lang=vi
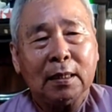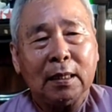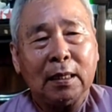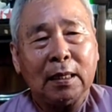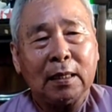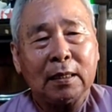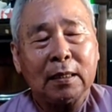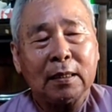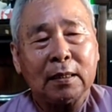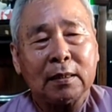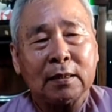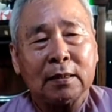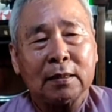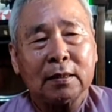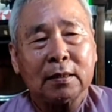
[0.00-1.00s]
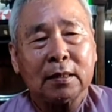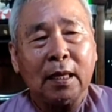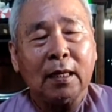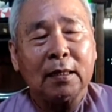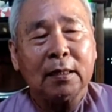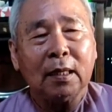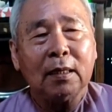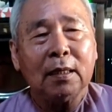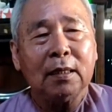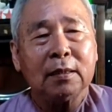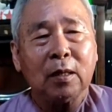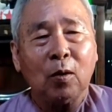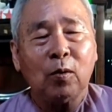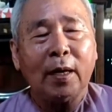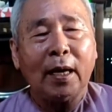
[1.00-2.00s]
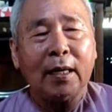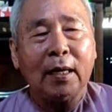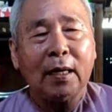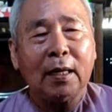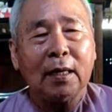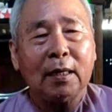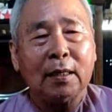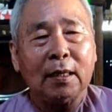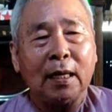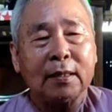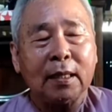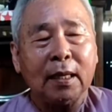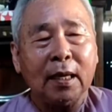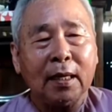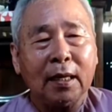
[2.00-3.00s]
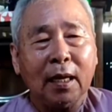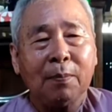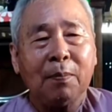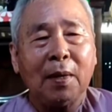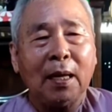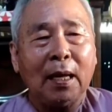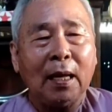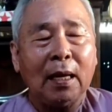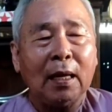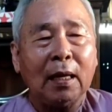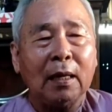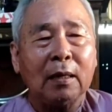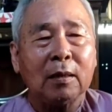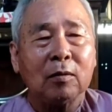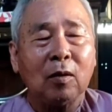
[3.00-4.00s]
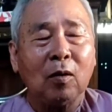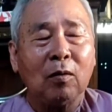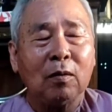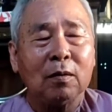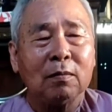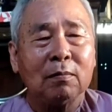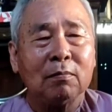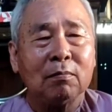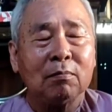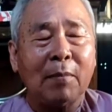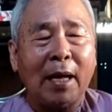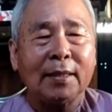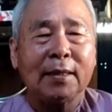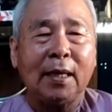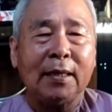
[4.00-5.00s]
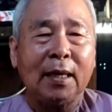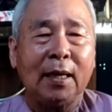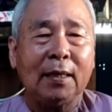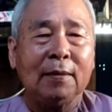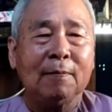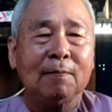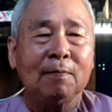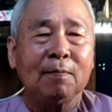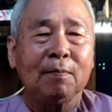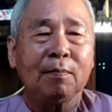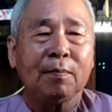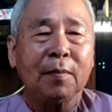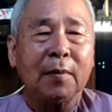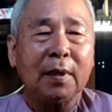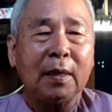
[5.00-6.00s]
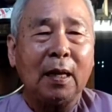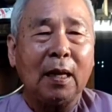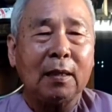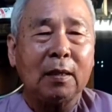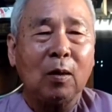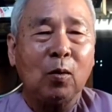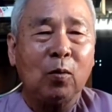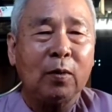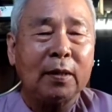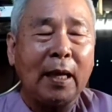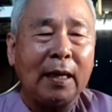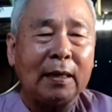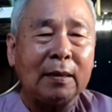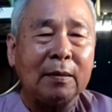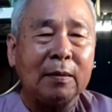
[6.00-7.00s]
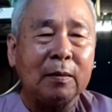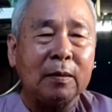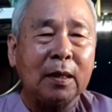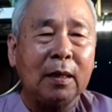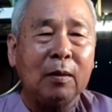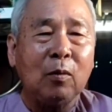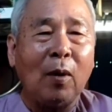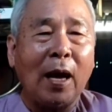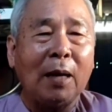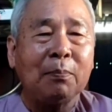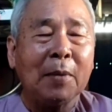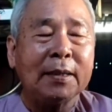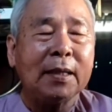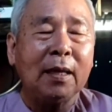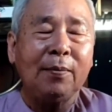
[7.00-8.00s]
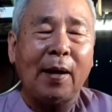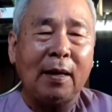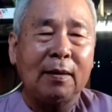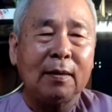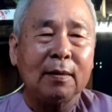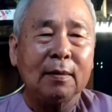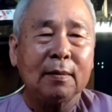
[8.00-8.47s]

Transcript: à, à thiền sư tu này đó là tiền kiếp là con mạng xà nhân là tu thành cái quả bích chi phật